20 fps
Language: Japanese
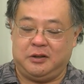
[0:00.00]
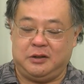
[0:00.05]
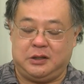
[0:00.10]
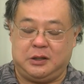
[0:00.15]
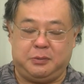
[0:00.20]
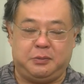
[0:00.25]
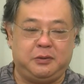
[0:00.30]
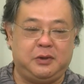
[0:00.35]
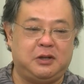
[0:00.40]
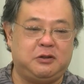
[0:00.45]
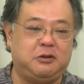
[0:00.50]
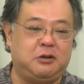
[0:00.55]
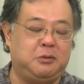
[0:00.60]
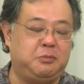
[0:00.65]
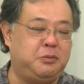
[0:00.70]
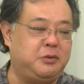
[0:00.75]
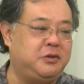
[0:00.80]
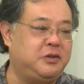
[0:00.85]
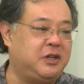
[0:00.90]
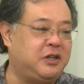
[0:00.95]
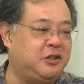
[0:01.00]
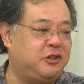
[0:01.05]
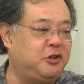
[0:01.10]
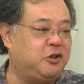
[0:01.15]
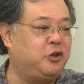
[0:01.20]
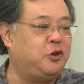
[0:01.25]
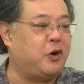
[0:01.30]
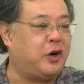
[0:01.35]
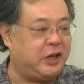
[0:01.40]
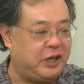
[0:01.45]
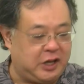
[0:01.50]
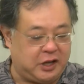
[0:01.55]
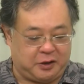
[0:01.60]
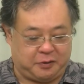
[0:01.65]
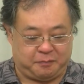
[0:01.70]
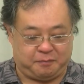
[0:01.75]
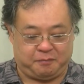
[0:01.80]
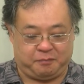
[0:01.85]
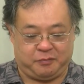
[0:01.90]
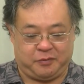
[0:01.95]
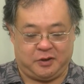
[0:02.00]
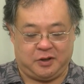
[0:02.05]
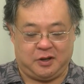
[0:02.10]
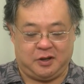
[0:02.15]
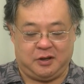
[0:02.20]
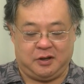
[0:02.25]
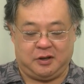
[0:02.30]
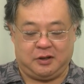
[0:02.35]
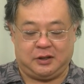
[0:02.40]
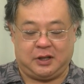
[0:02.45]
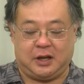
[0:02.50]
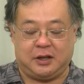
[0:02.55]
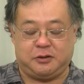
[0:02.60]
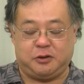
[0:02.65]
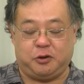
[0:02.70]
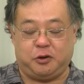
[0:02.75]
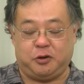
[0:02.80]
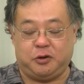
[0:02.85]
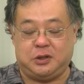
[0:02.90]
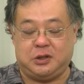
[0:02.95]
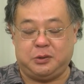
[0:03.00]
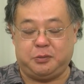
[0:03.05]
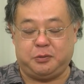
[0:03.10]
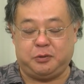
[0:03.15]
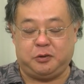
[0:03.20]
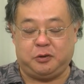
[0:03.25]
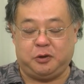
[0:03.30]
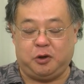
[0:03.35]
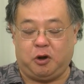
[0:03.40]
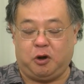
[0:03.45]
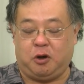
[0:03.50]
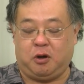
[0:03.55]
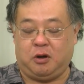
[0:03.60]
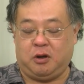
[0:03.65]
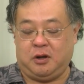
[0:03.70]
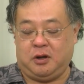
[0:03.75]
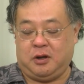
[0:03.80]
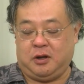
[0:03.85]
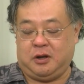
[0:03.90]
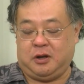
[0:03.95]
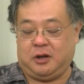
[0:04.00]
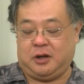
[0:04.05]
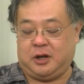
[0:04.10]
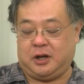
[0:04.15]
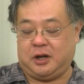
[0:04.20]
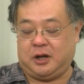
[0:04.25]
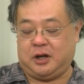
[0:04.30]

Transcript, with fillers: 自分がその分析するのはいい、うんうんただその自分の出